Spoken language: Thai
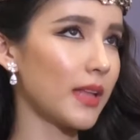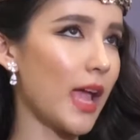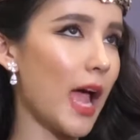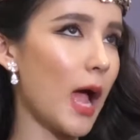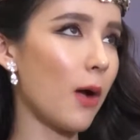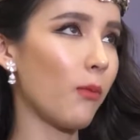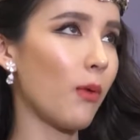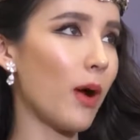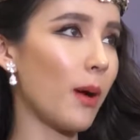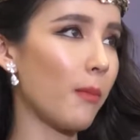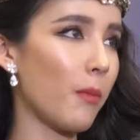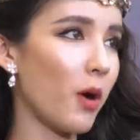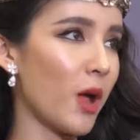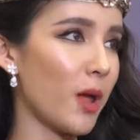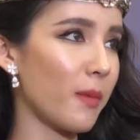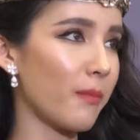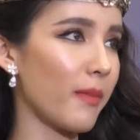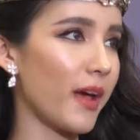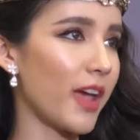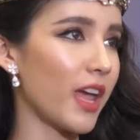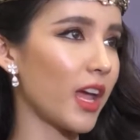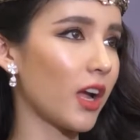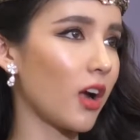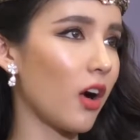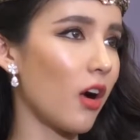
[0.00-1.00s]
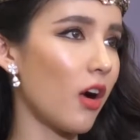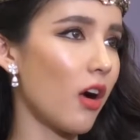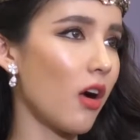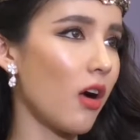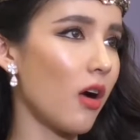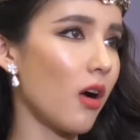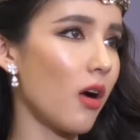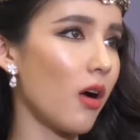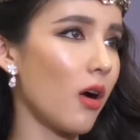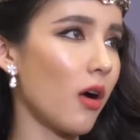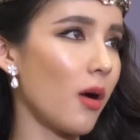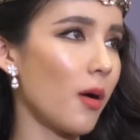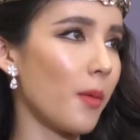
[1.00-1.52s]
ถามว่าบ่อยไหมก็
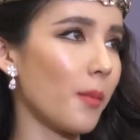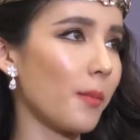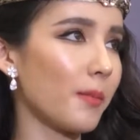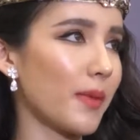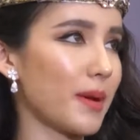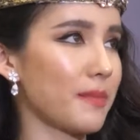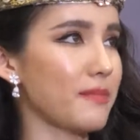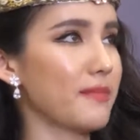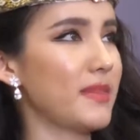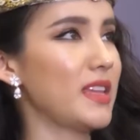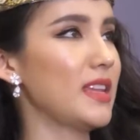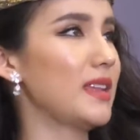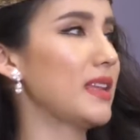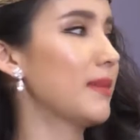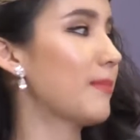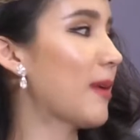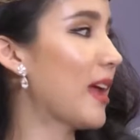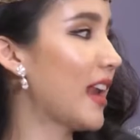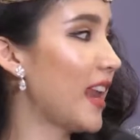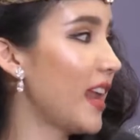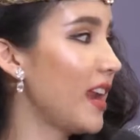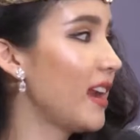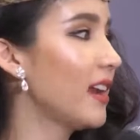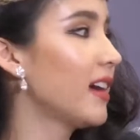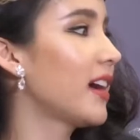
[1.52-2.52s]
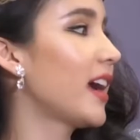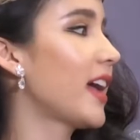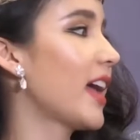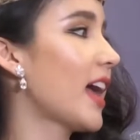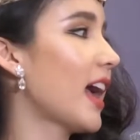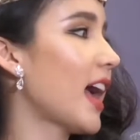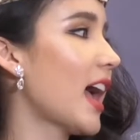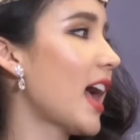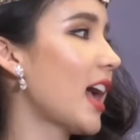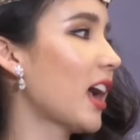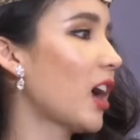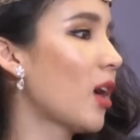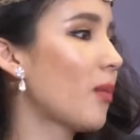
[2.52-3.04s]
มันมีมาเรื่อยๆ
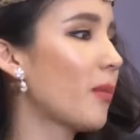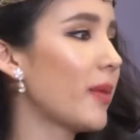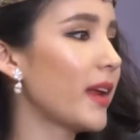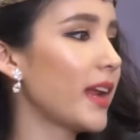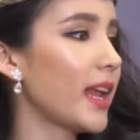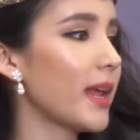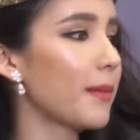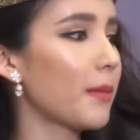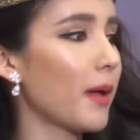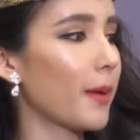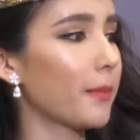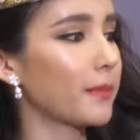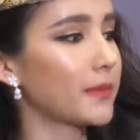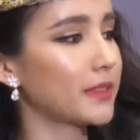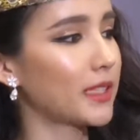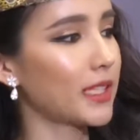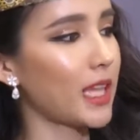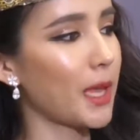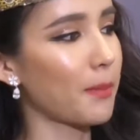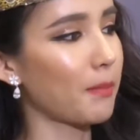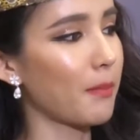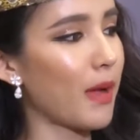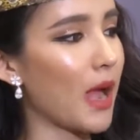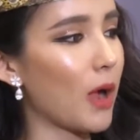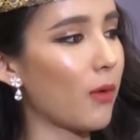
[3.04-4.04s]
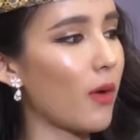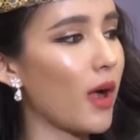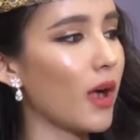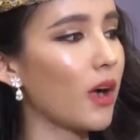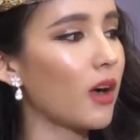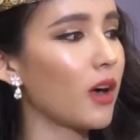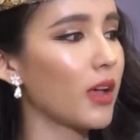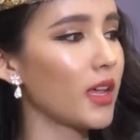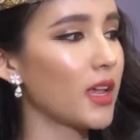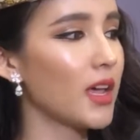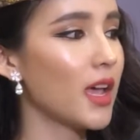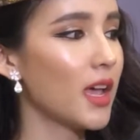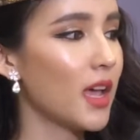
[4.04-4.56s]
อะค่ะก็ไม่ได้แบบเก็บมาว่า
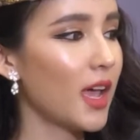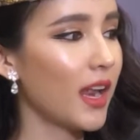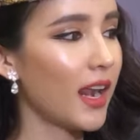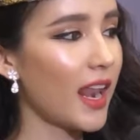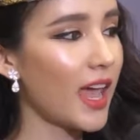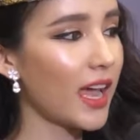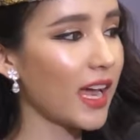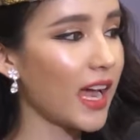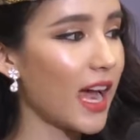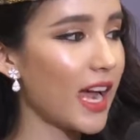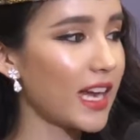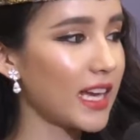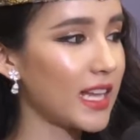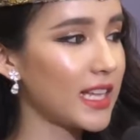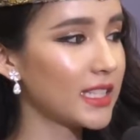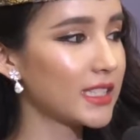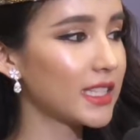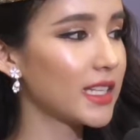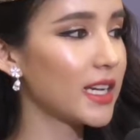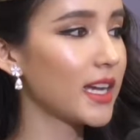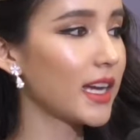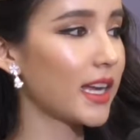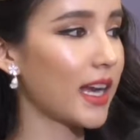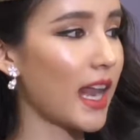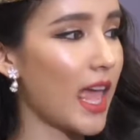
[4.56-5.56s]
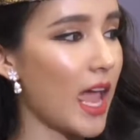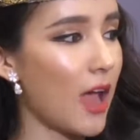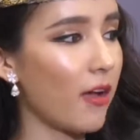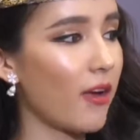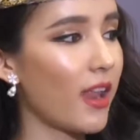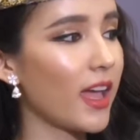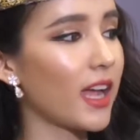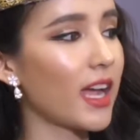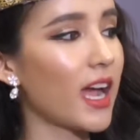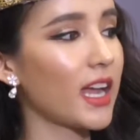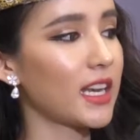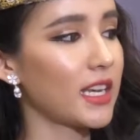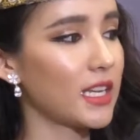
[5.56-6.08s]
เอ้ยรายการนี้เจออีกแล้ว
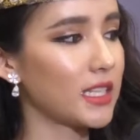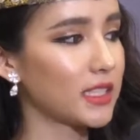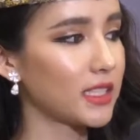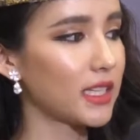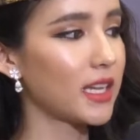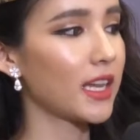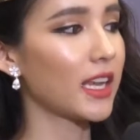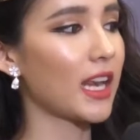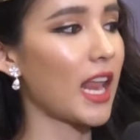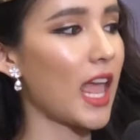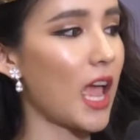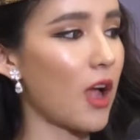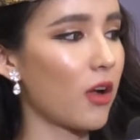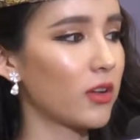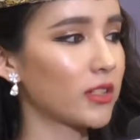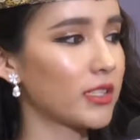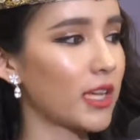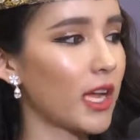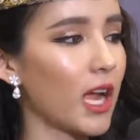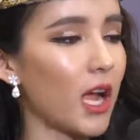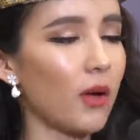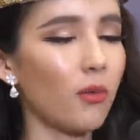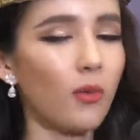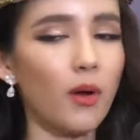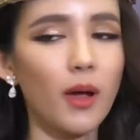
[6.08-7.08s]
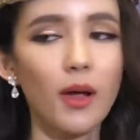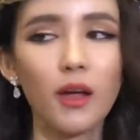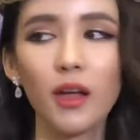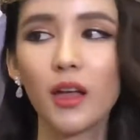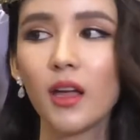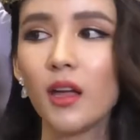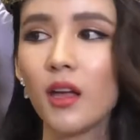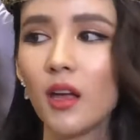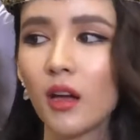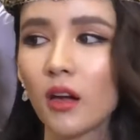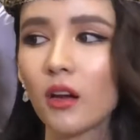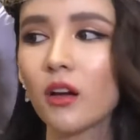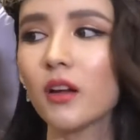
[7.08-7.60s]
รายการนี้เจออีกแล้วใช้คำว่า
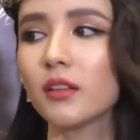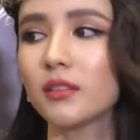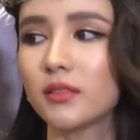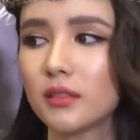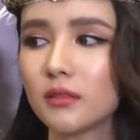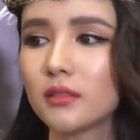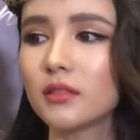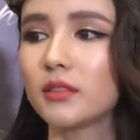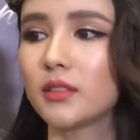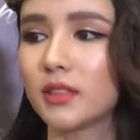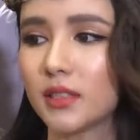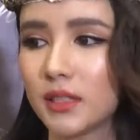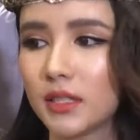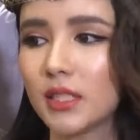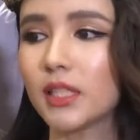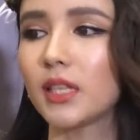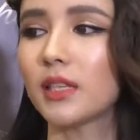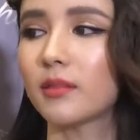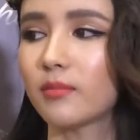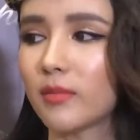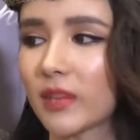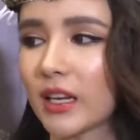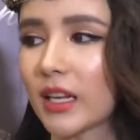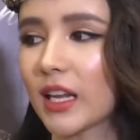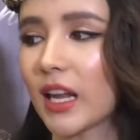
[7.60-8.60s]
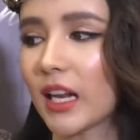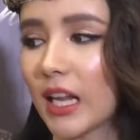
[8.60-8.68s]
ก็ชินเหมือน